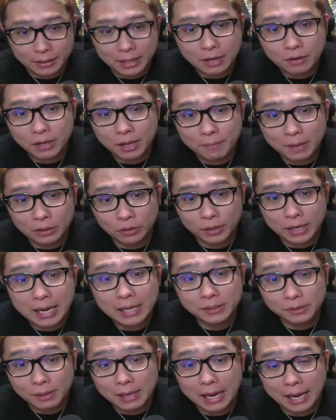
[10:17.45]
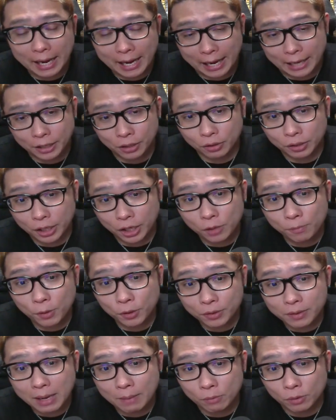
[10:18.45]
なので、まあ、とりあえずは、えー、拾っていく
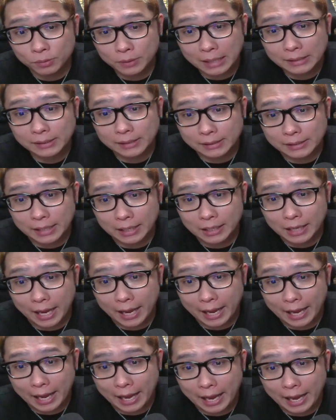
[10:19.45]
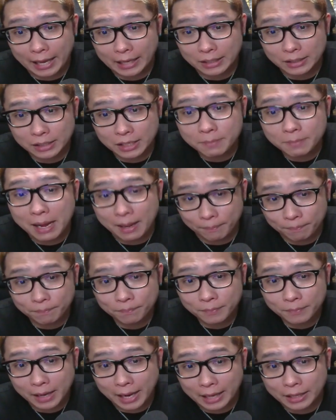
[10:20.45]
ポイントはもう2つですね、えー、2万、
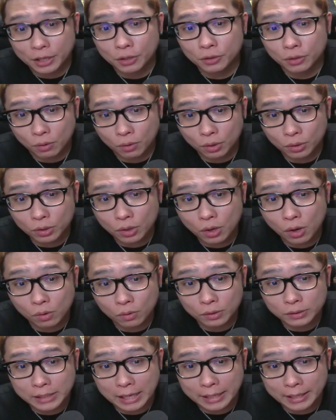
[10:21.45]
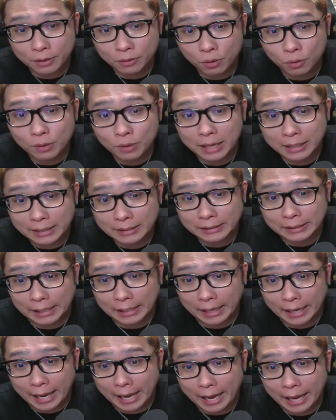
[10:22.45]
えー、というところと、このチャンネルの裏
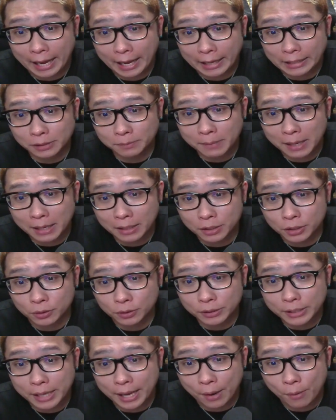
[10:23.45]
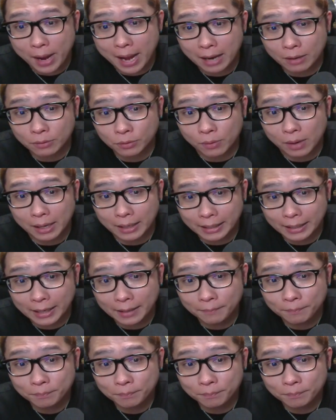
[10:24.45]
タッチ、えー、19,500とかかな。